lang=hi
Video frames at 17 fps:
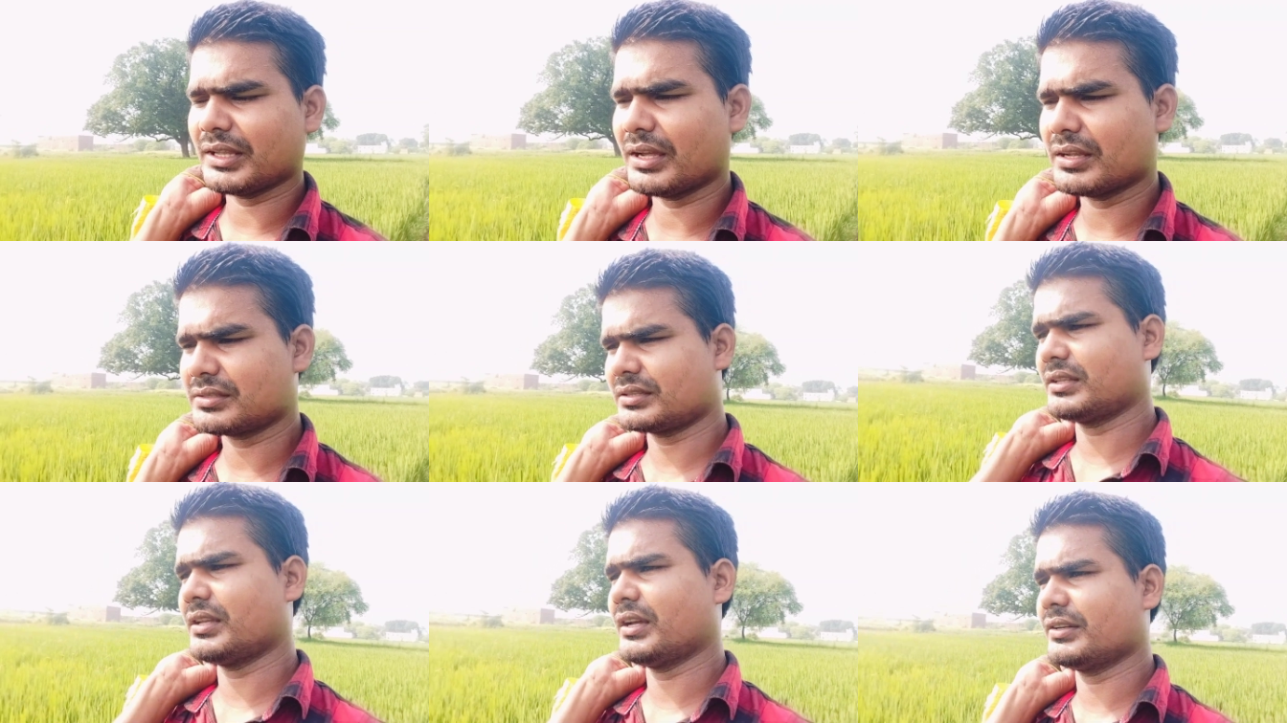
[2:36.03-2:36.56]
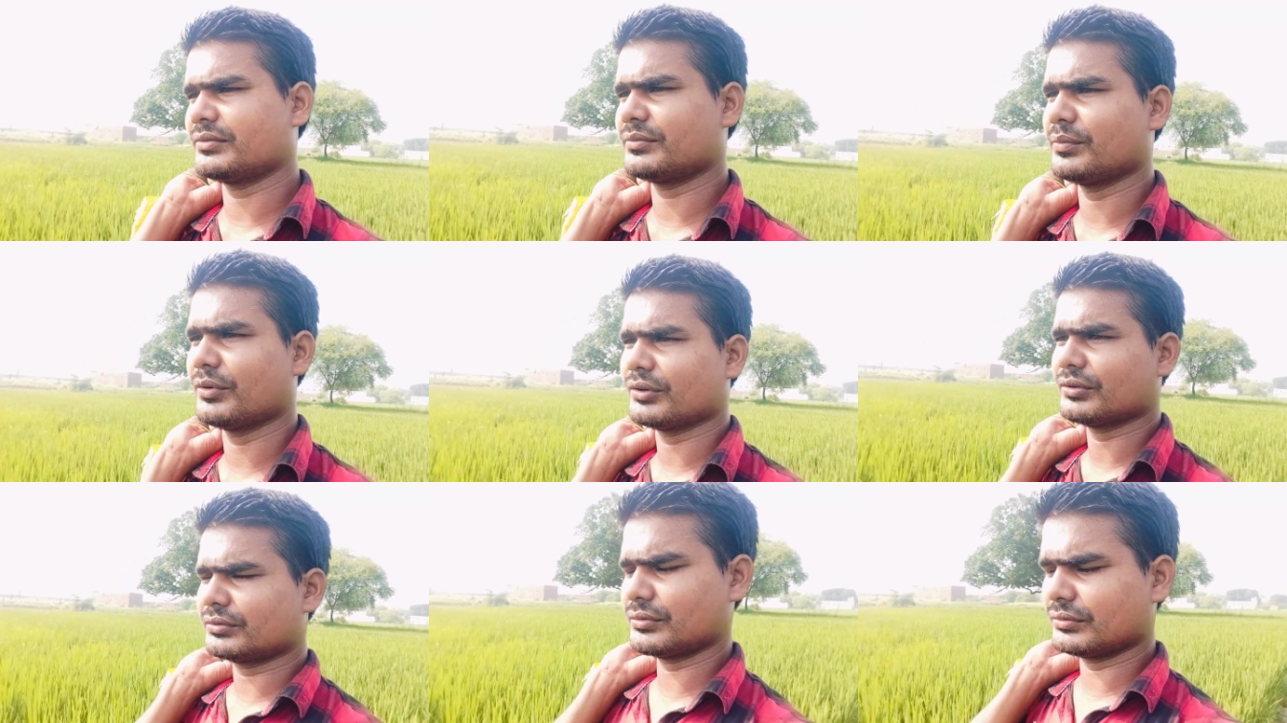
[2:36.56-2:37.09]
यहाँ से धान
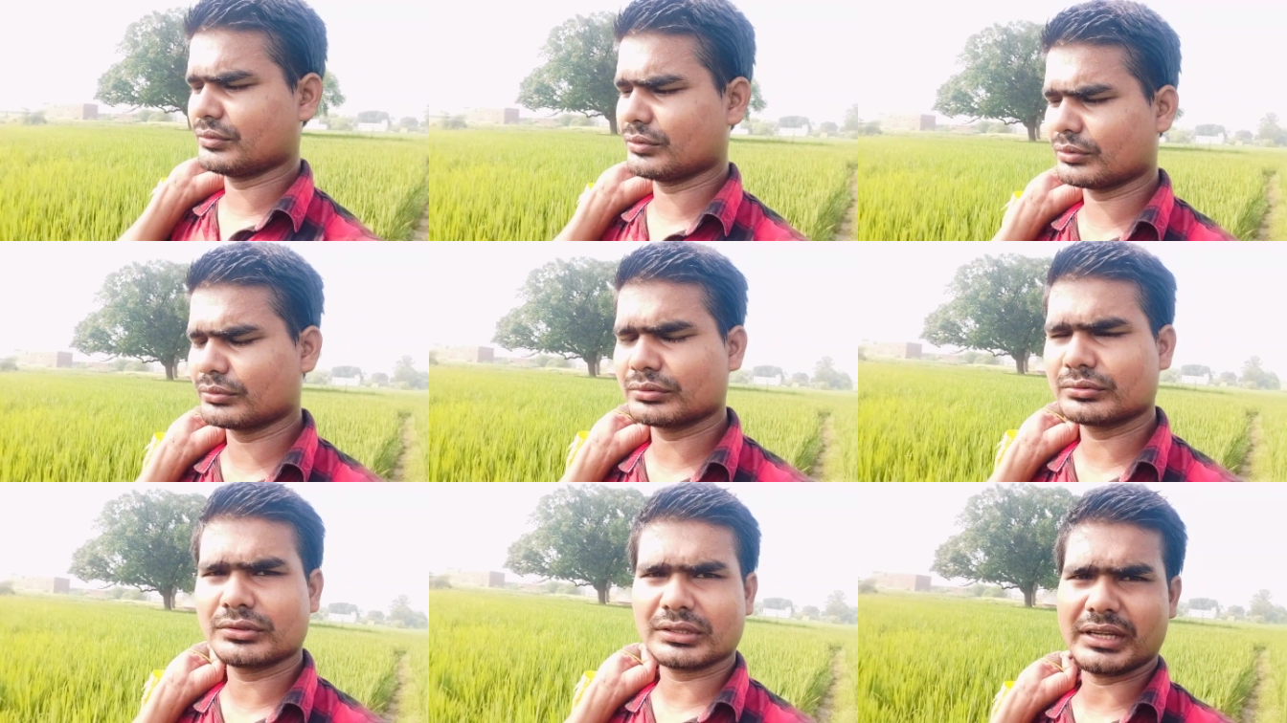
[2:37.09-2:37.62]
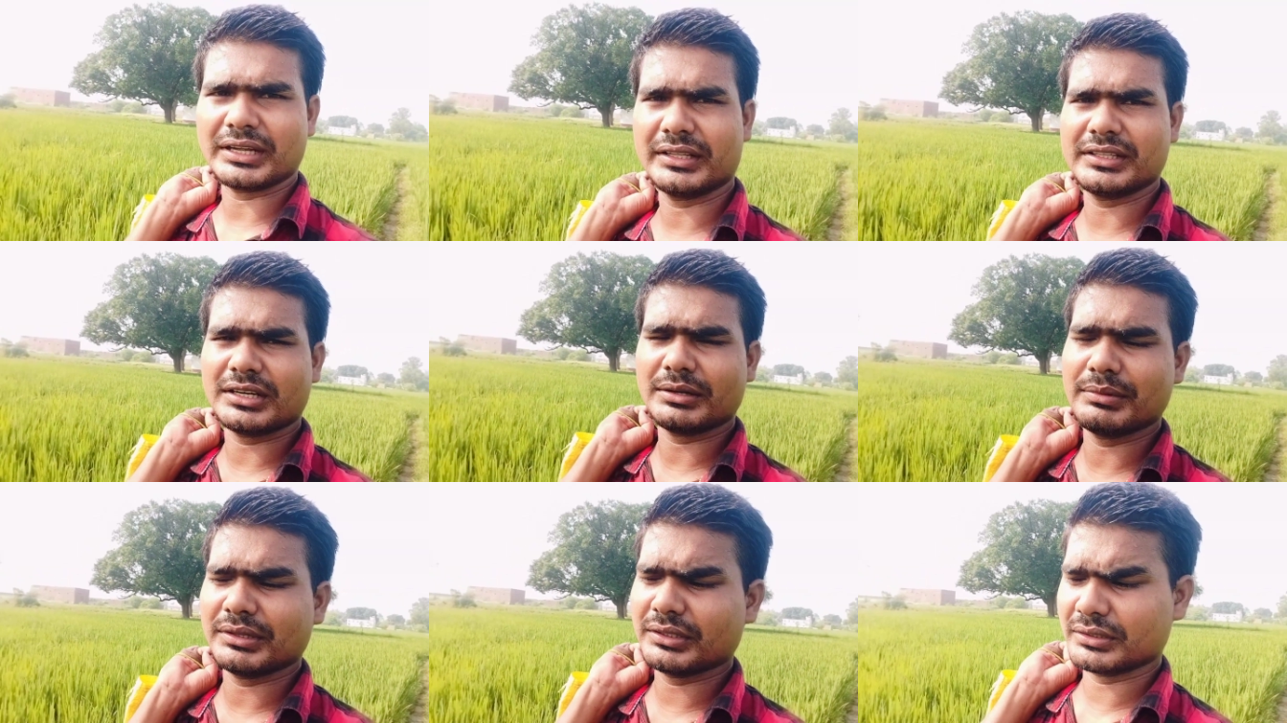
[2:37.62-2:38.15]
बहुत दूर दूर तक तो
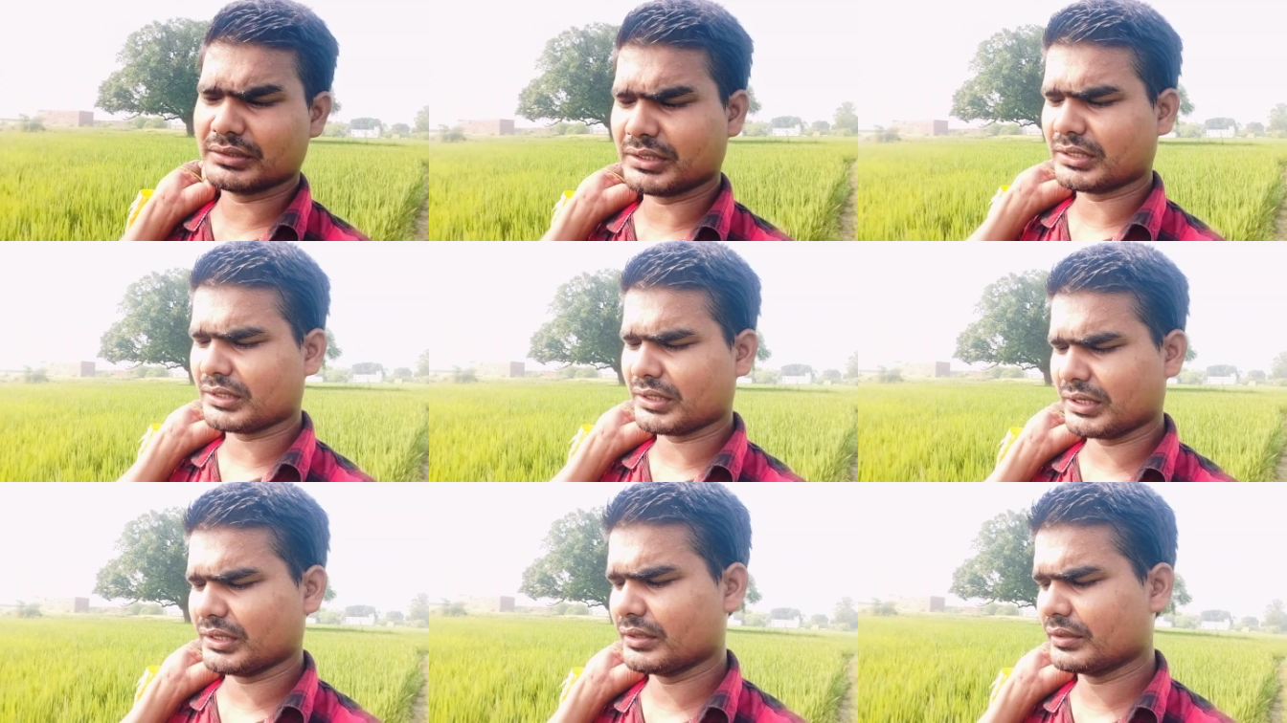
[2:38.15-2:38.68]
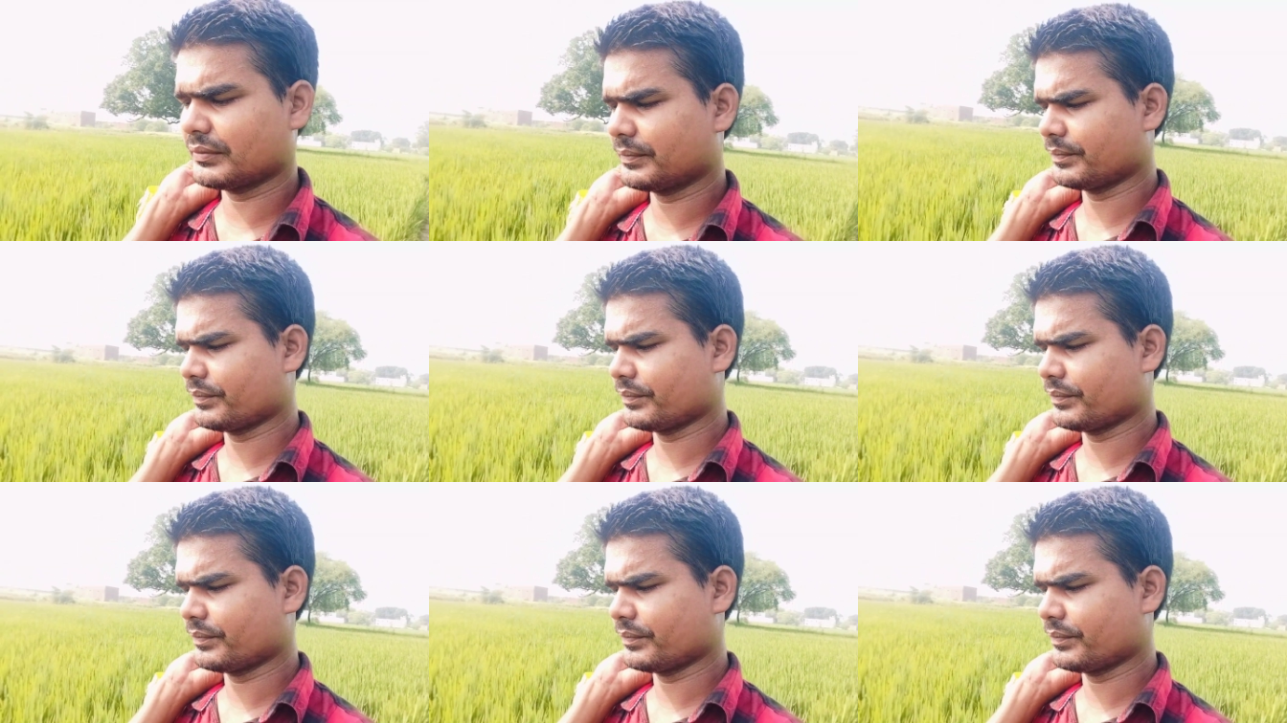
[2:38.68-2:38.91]
हैदराबाद तक जाता है